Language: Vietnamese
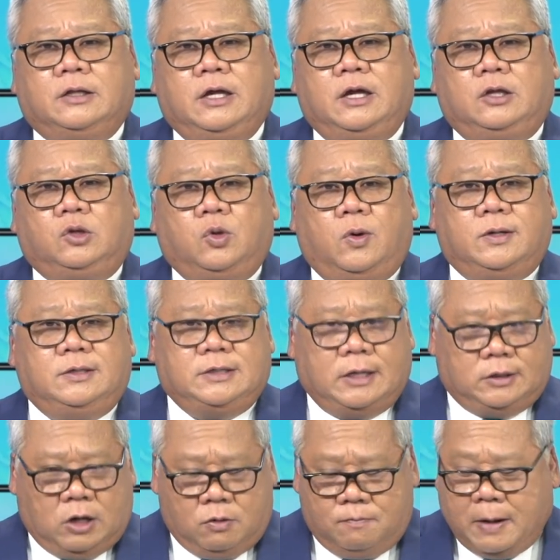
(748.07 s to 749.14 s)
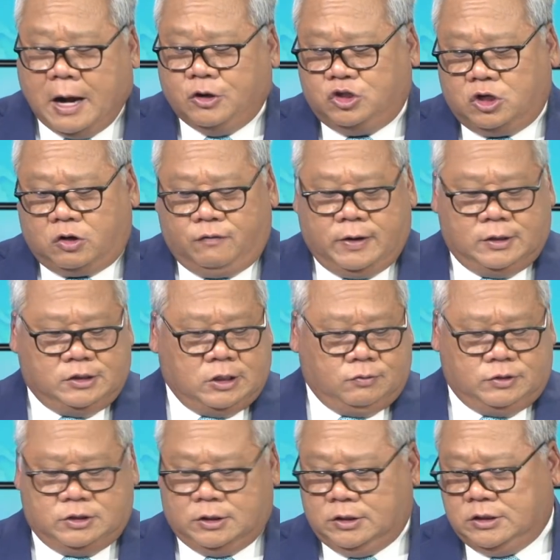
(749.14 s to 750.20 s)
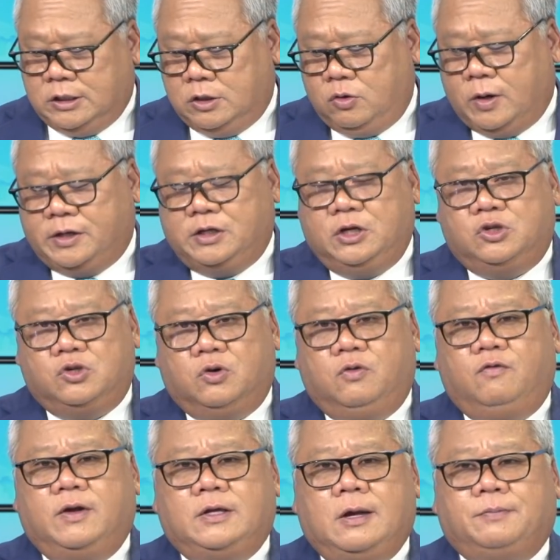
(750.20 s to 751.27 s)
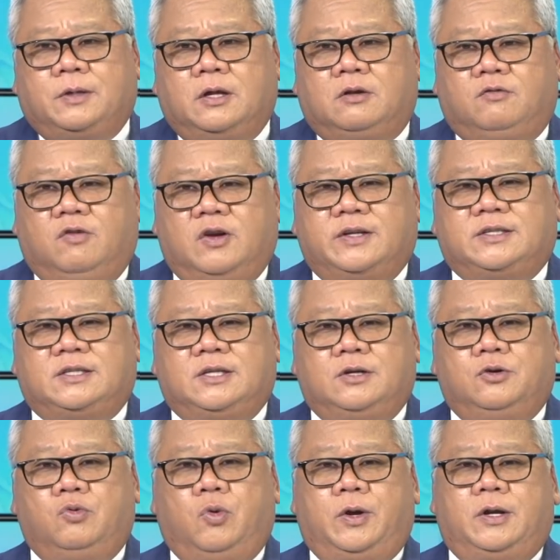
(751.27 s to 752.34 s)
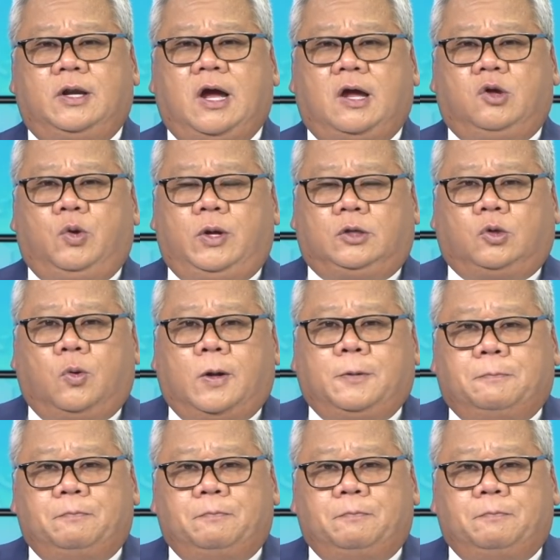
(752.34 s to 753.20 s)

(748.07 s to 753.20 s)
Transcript: thì Tuấn sẽ thông báo cho quý vị trong chương trình Luật Di trú và Nhập tịch với luật sư Nguyễn Đại Huy Tuấn.